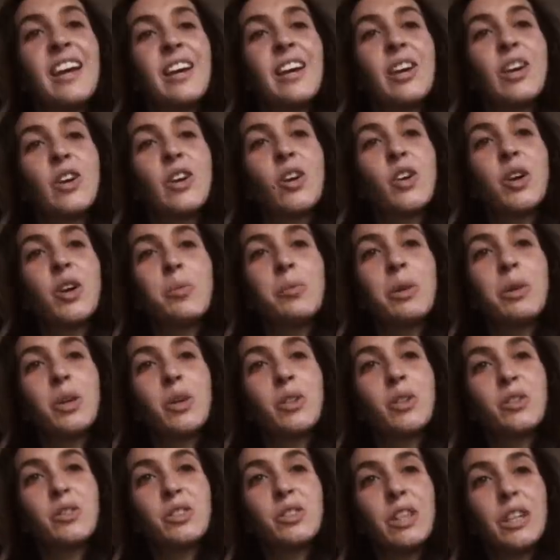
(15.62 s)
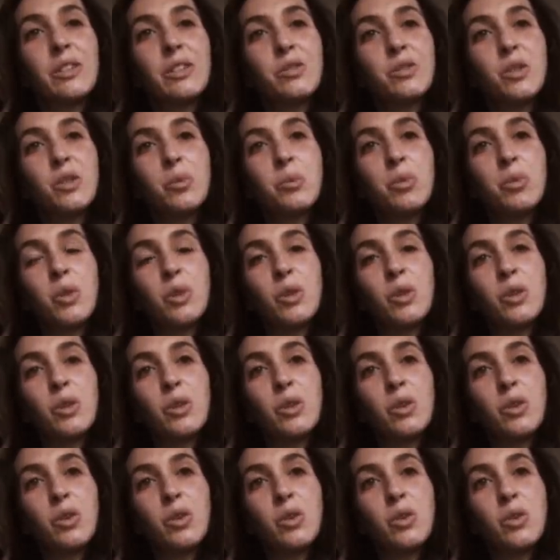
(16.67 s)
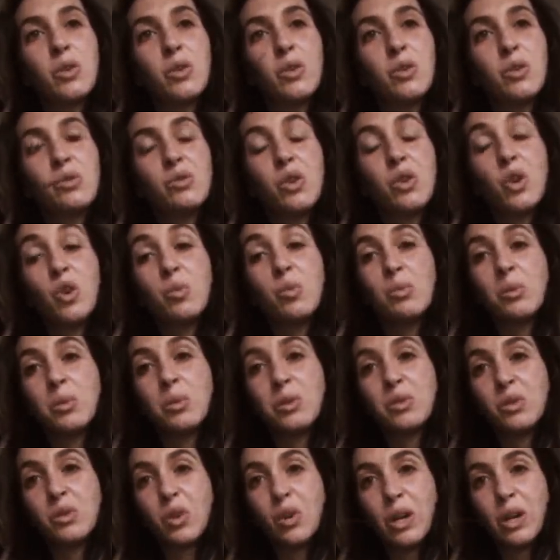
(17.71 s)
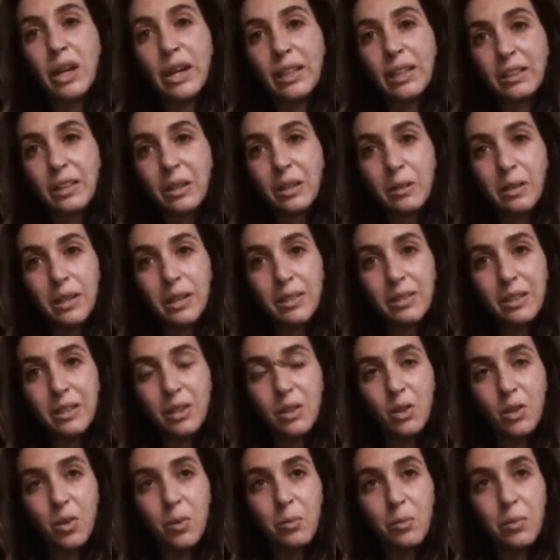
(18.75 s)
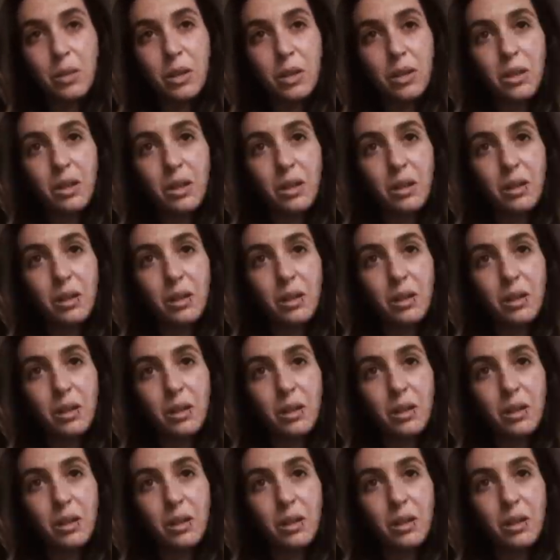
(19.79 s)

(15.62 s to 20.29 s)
Creo que mi contexto moldeó no solo mi visión creativa, sino mi